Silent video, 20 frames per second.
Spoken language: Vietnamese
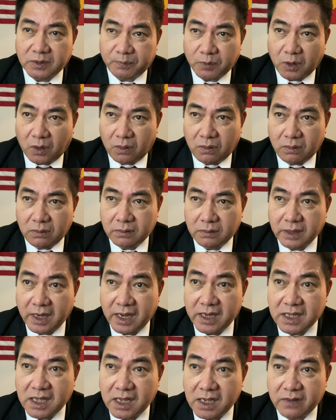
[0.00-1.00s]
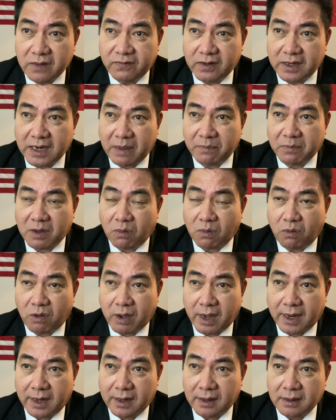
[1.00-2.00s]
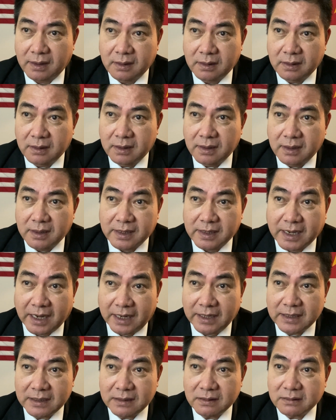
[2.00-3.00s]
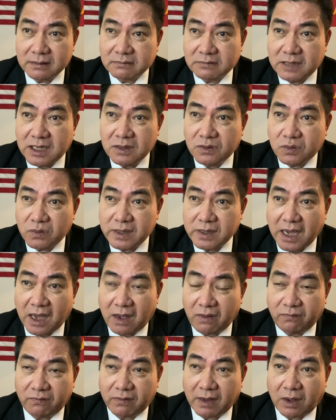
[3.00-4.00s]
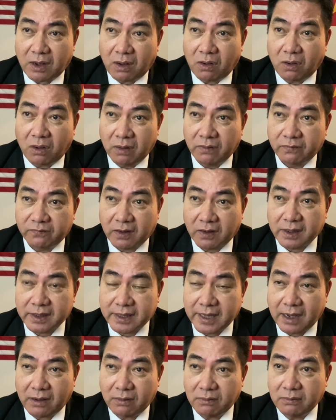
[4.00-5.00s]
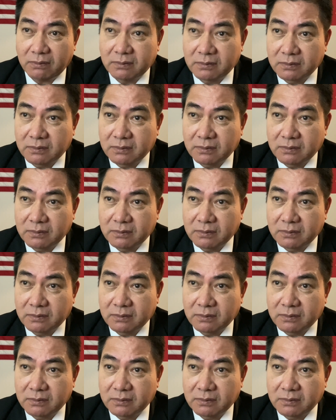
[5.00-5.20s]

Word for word: đổ đệ nhị việt nam cộng hòa cảnh thiên chúa giáo và phật giáo